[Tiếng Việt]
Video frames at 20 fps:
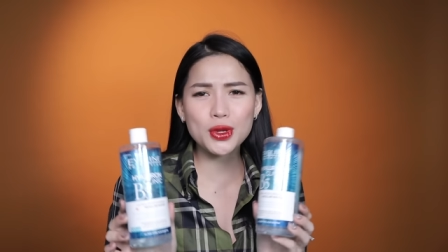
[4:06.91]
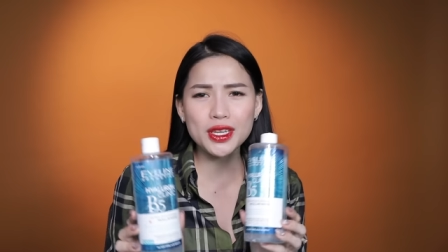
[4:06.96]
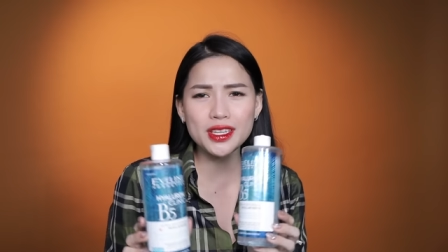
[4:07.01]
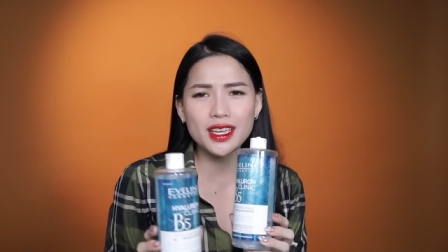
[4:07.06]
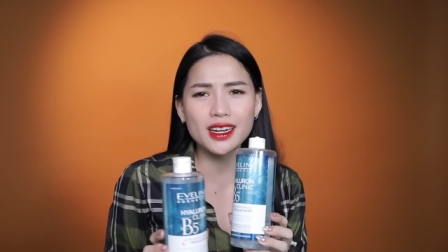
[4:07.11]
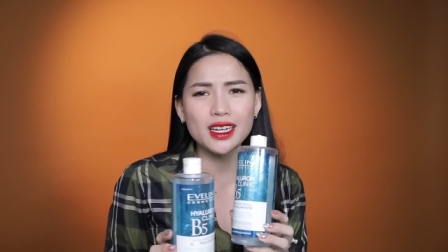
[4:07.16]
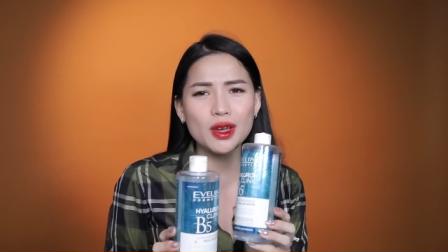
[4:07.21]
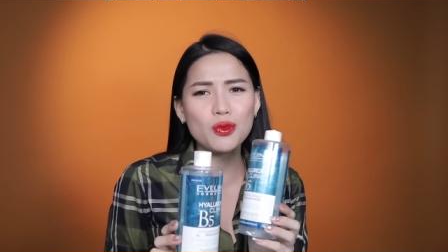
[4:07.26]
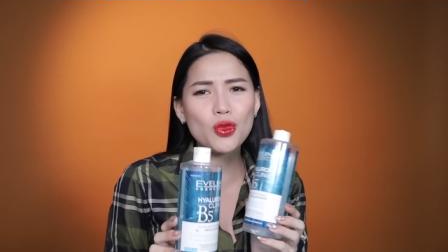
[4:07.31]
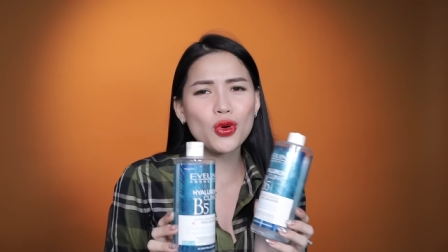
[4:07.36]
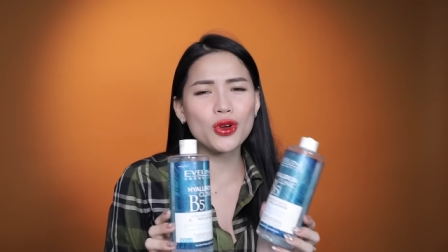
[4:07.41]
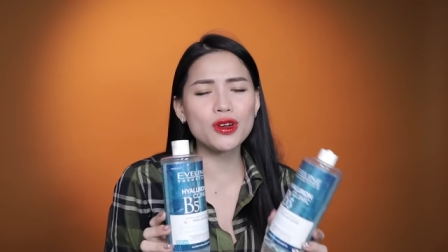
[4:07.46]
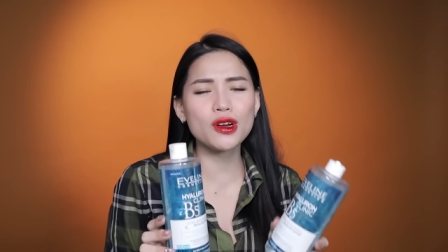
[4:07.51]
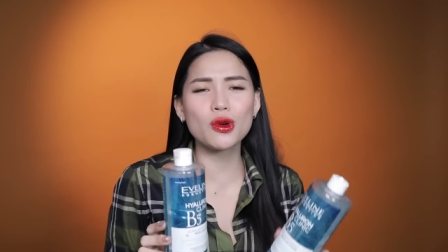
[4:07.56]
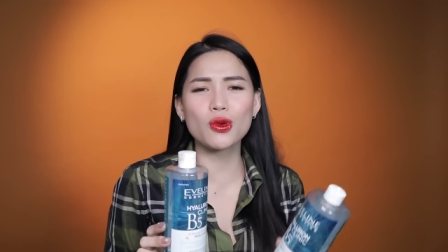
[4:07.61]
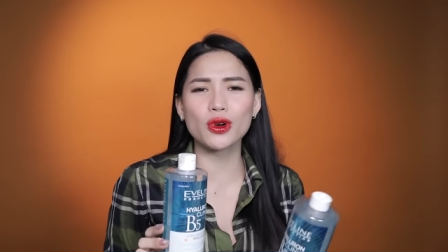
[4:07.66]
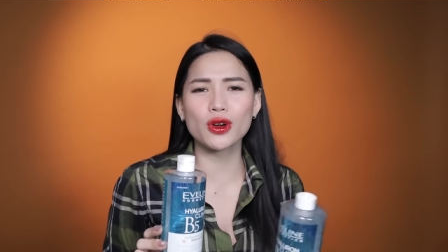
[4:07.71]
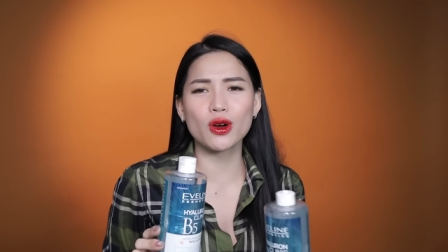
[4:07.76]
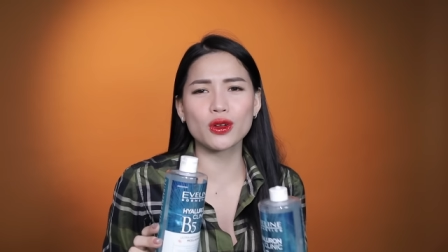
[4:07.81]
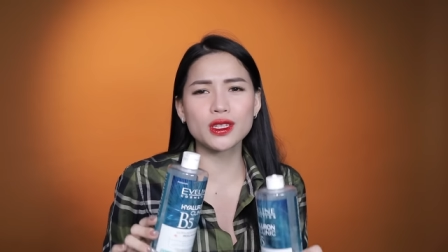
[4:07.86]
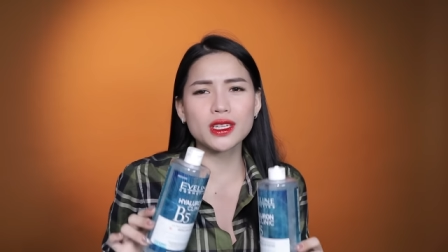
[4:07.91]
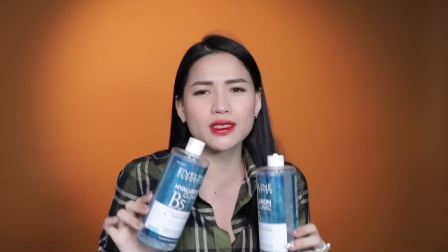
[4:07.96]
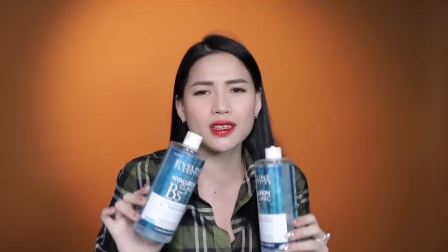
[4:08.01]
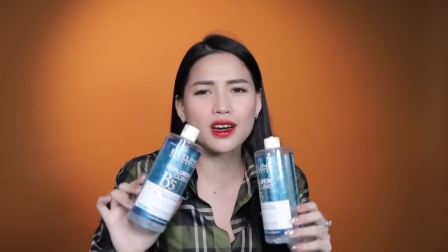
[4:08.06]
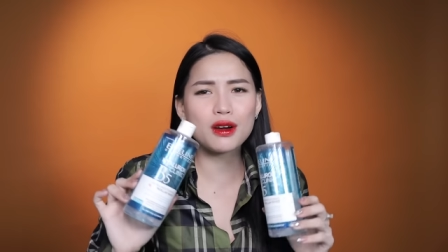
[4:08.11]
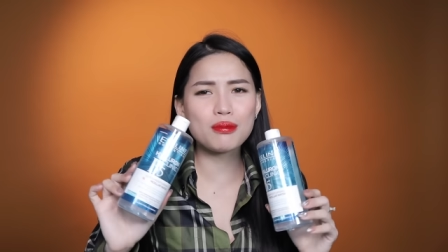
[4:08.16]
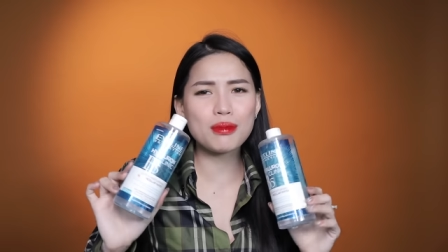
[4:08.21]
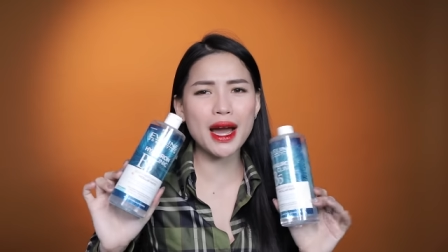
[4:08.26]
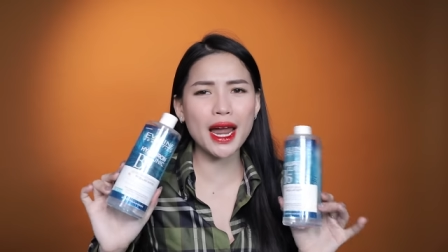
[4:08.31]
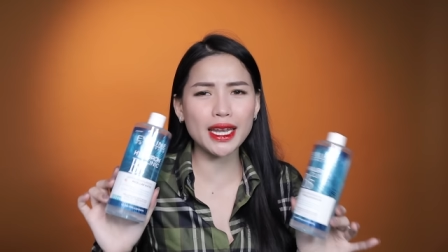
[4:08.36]
Tuy nhiên cái mùi hương của nó thì
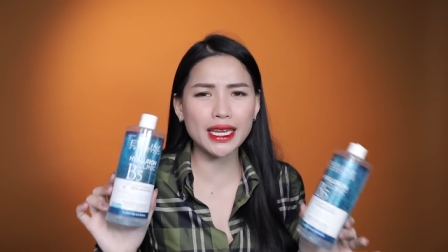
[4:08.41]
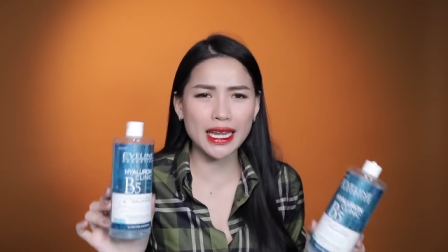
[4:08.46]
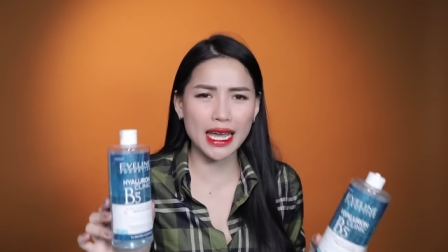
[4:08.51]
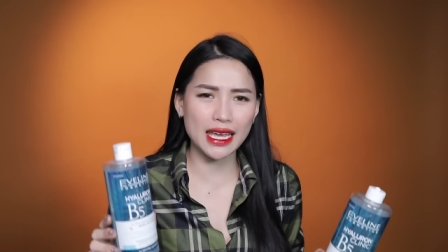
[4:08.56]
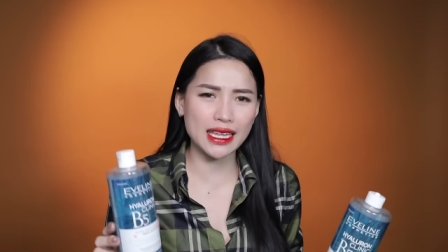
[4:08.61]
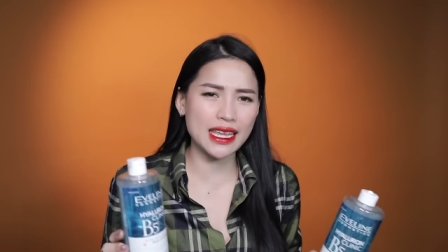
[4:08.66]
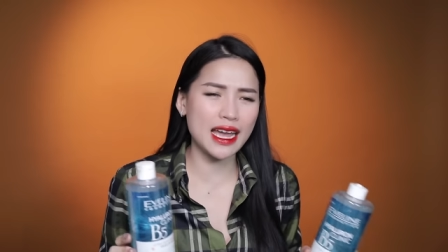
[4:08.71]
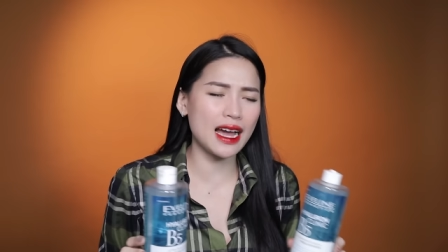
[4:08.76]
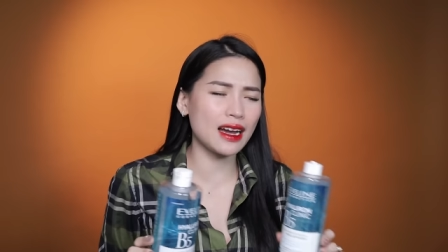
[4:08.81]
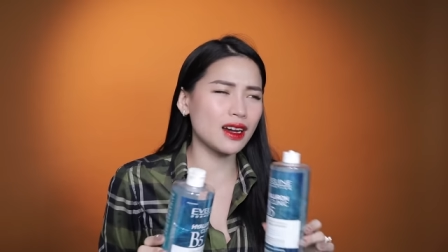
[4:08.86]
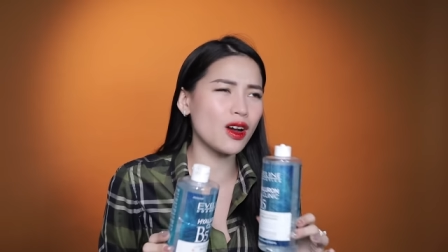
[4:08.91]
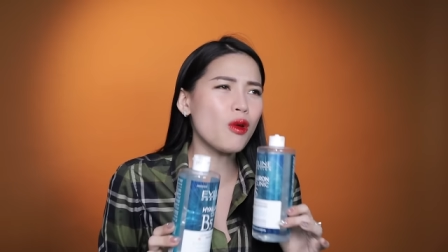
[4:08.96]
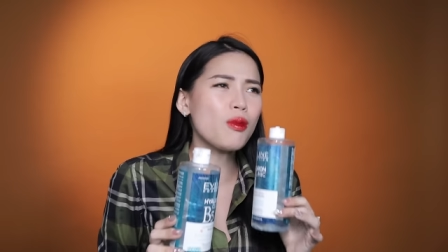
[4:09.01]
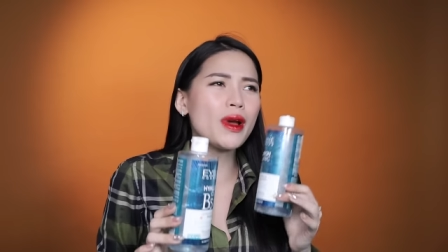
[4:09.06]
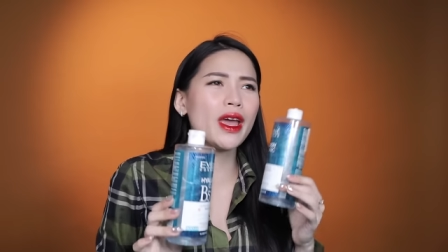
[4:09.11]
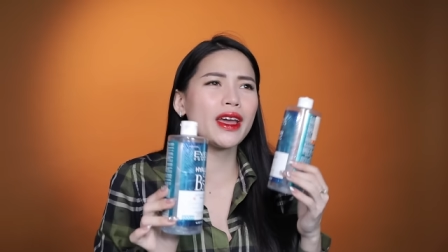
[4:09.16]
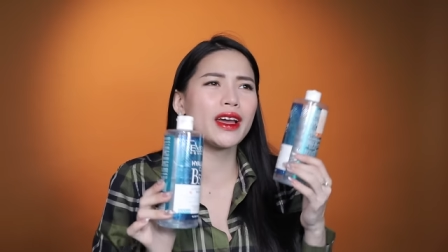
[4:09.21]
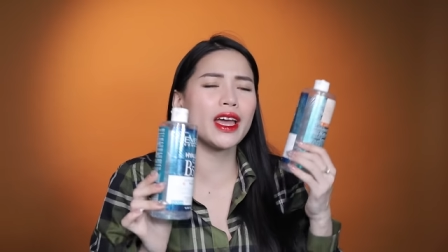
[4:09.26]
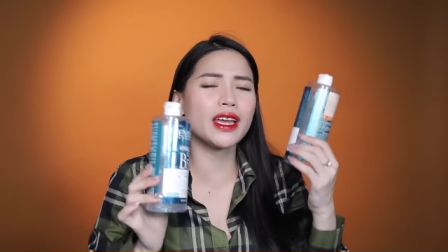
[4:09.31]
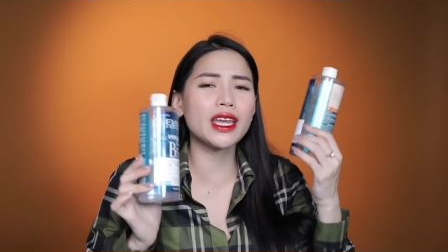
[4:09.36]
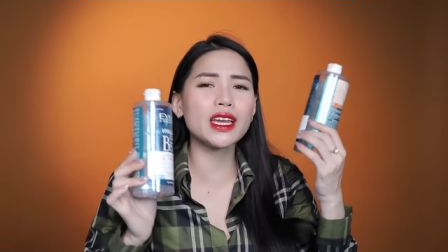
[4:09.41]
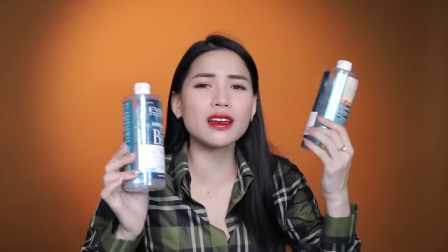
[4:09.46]
thơm mát nhẹ nhàng, không hề gây